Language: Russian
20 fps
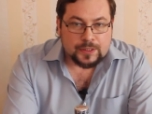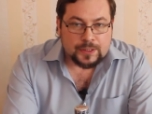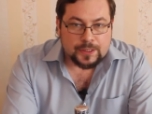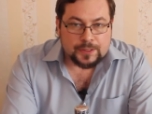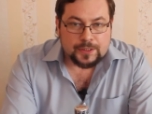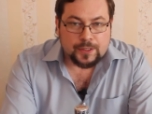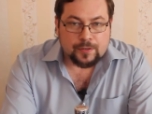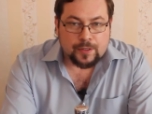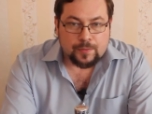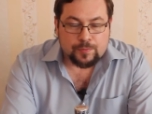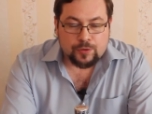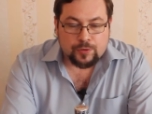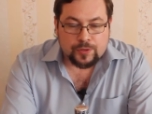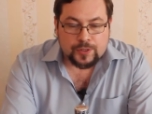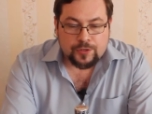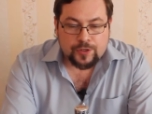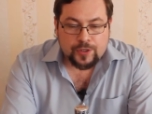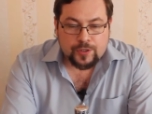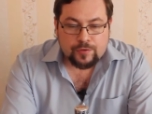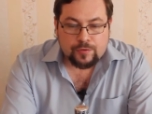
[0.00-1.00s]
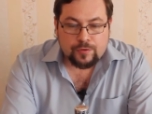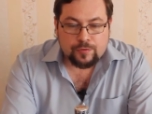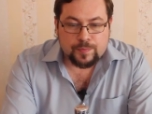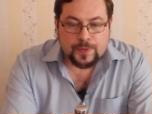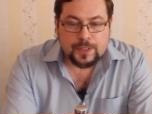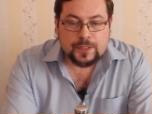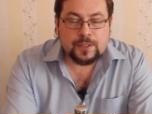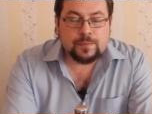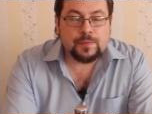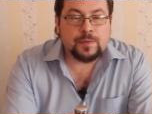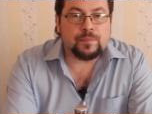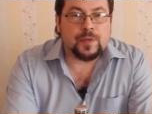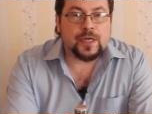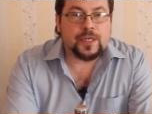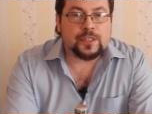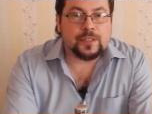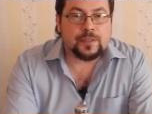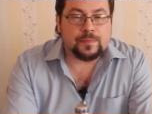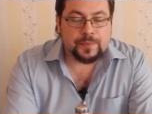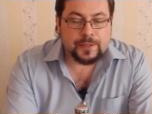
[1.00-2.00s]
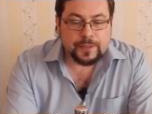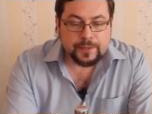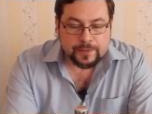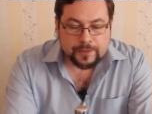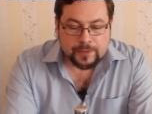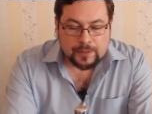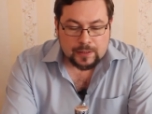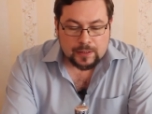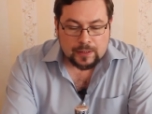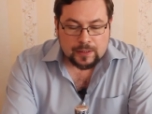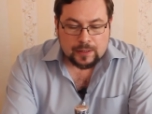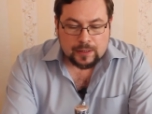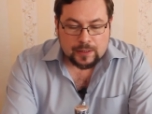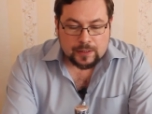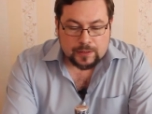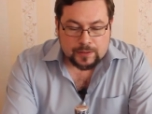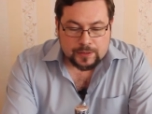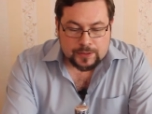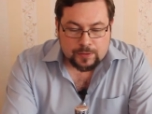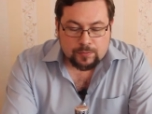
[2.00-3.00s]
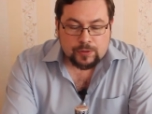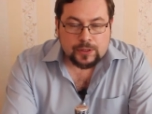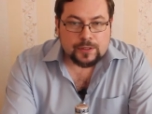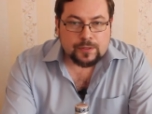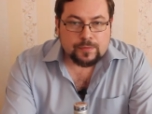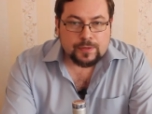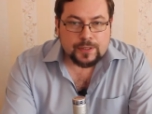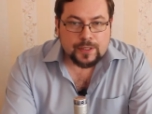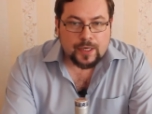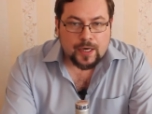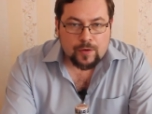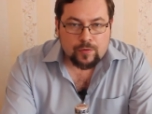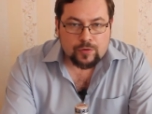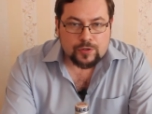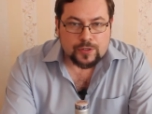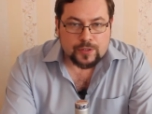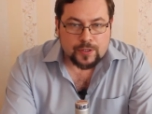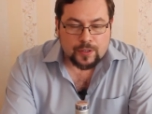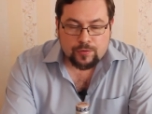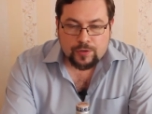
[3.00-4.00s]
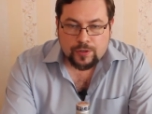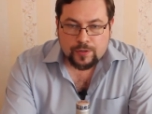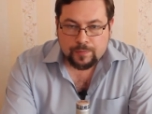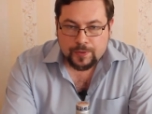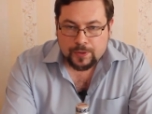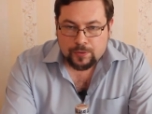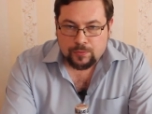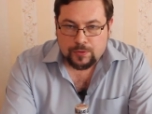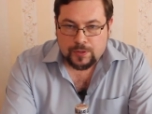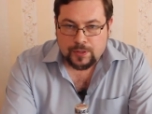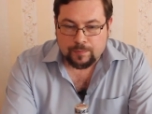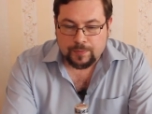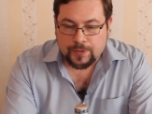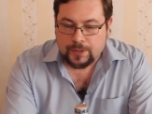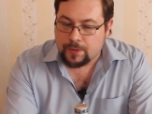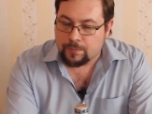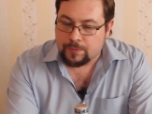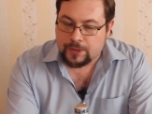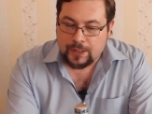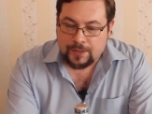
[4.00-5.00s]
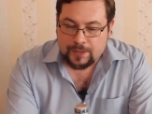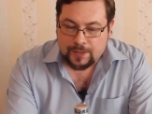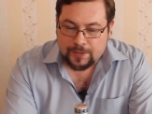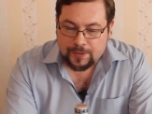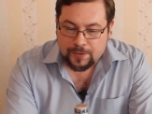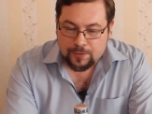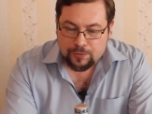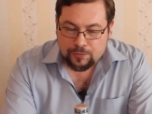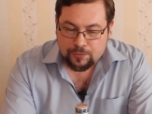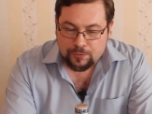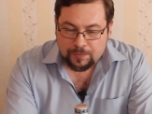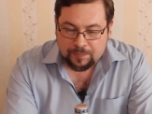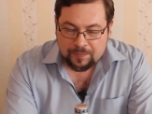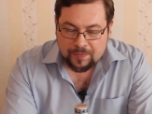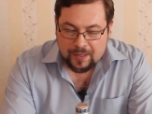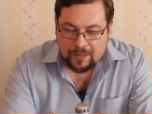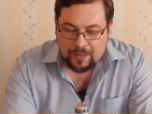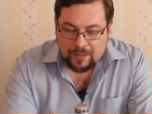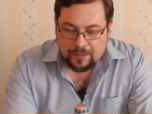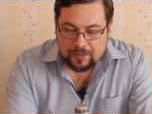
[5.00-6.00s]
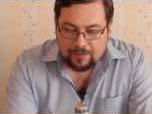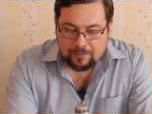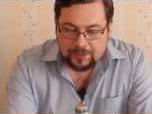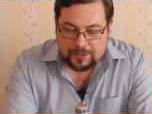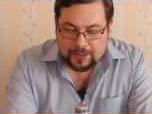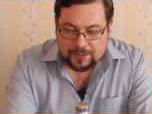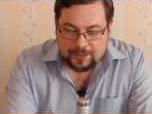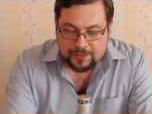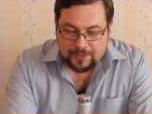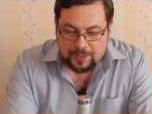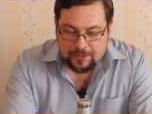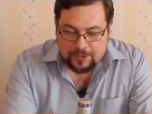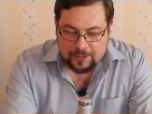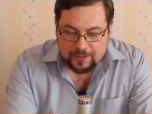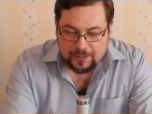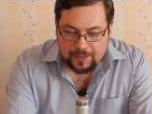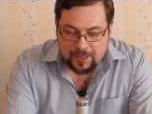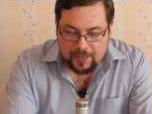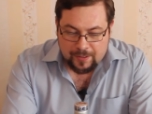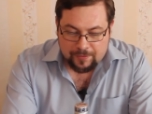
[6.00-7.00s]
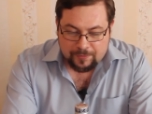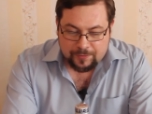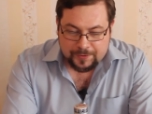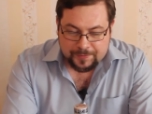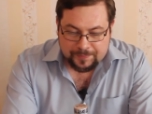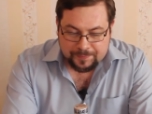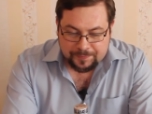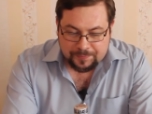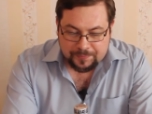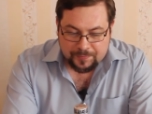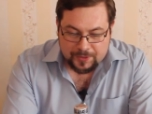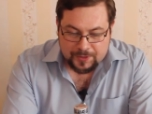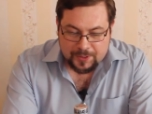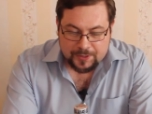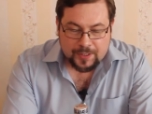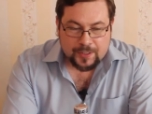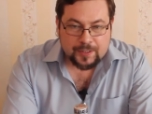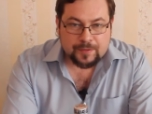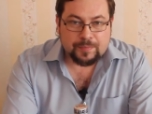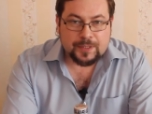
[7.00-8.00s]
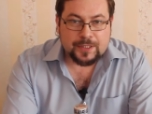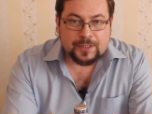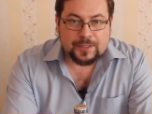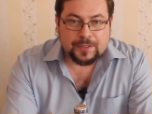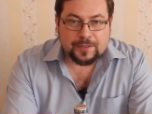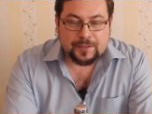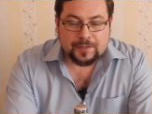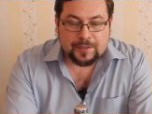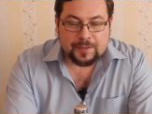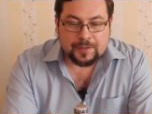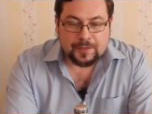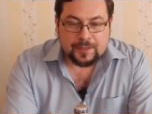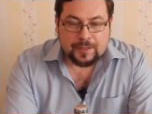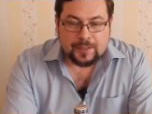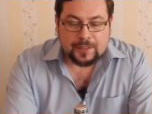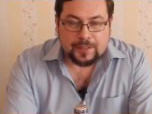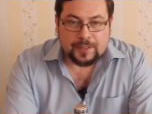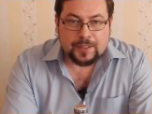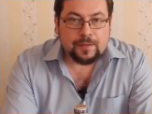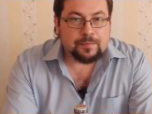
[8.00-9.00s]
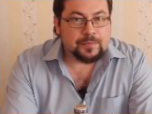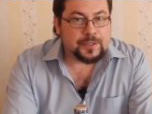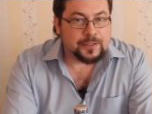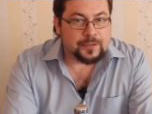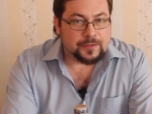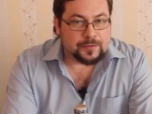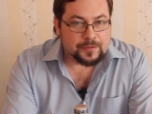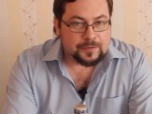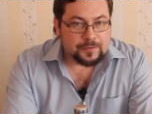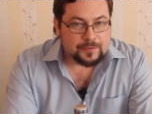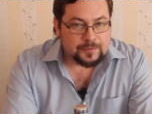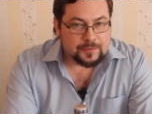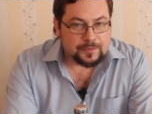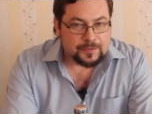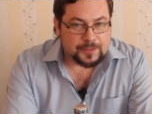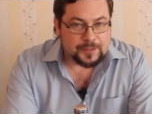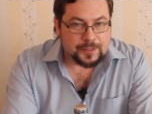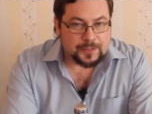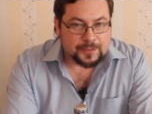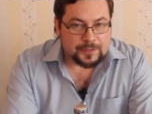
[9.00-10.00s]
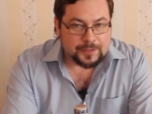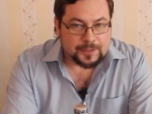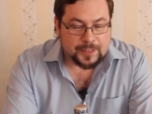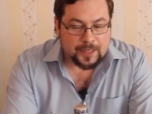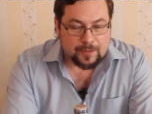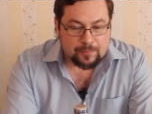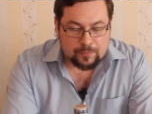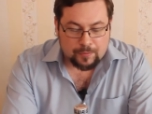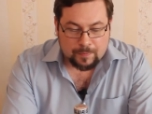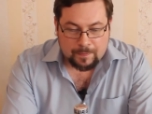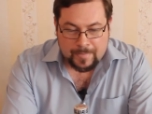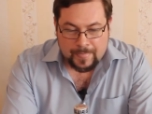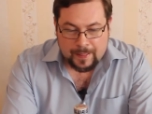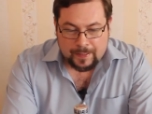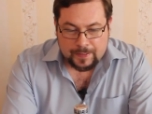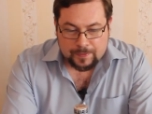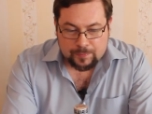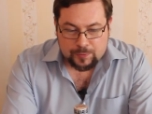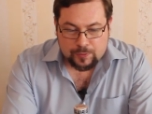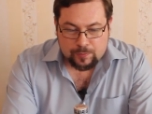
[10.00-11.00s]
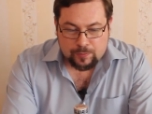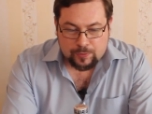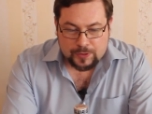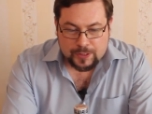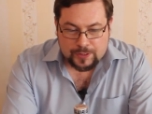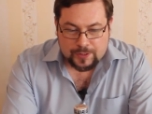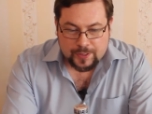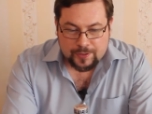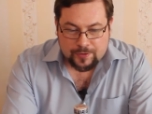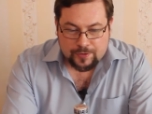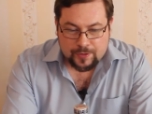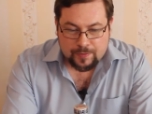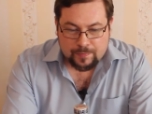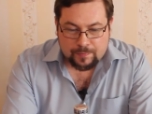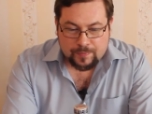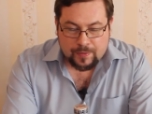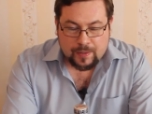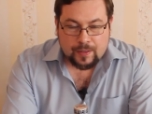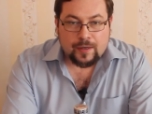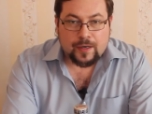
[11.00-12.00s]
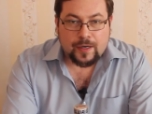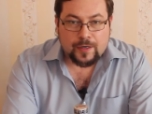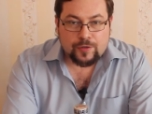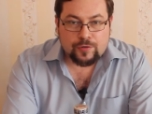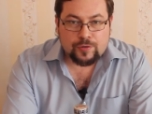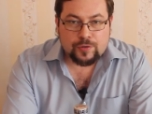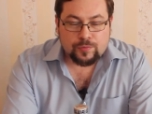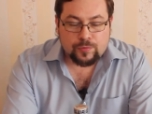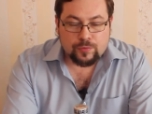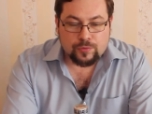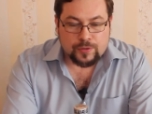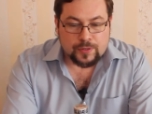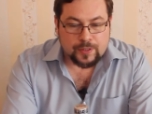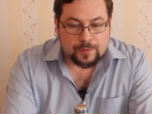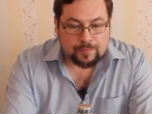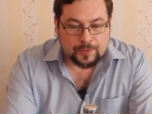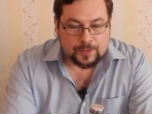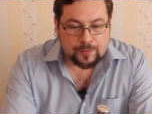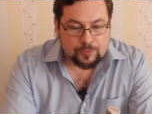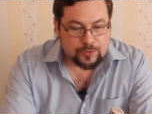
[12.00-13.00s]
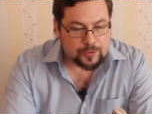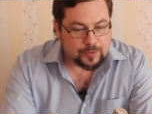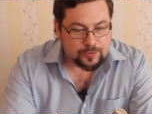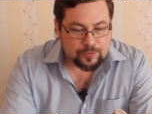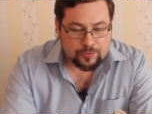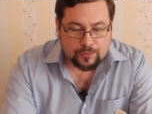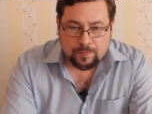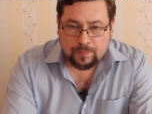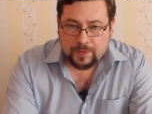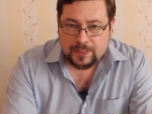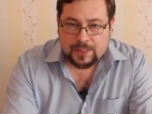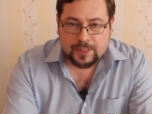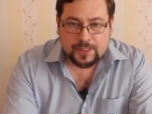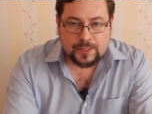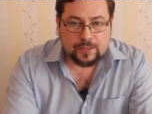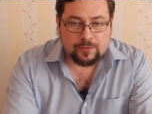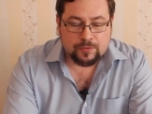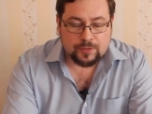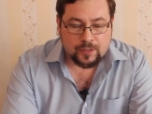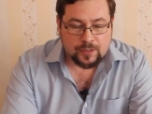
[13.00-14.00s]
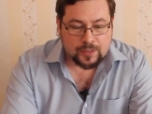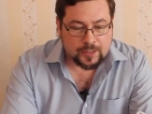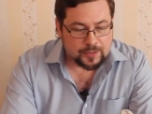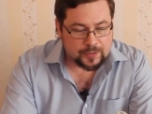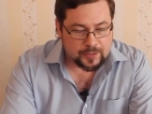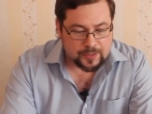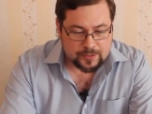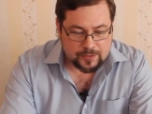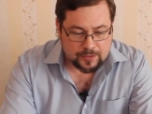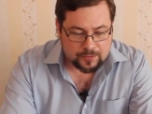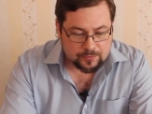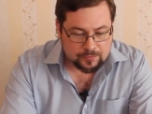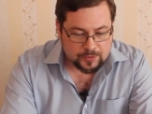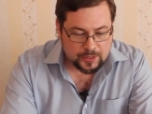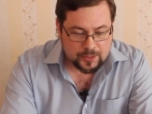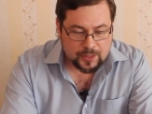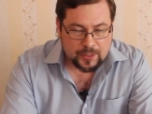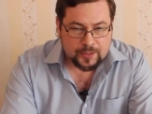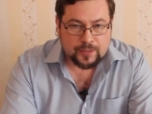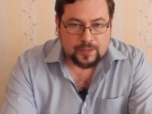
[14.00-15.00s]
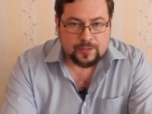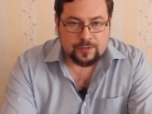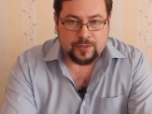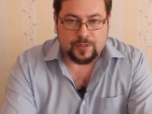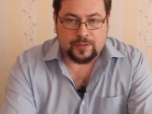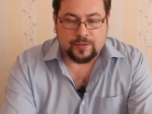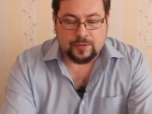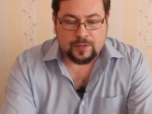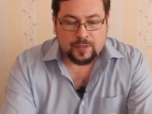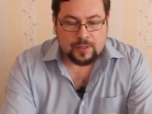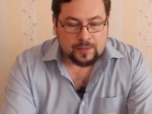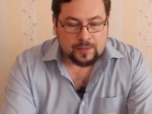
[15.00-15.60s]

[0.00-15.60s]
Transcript: я делал обзор на честную. В принципе, Баш Спирт э, завод действительно хороший, с хорошей продукцией. Поэтому я надеюсь, что вот эта наша альфа, национальный презент, не обидит здесь никого. И все будет достаточно хорошо и вкусно. Потому что отчет последний, вот алкотесты, ну какая-то жесть.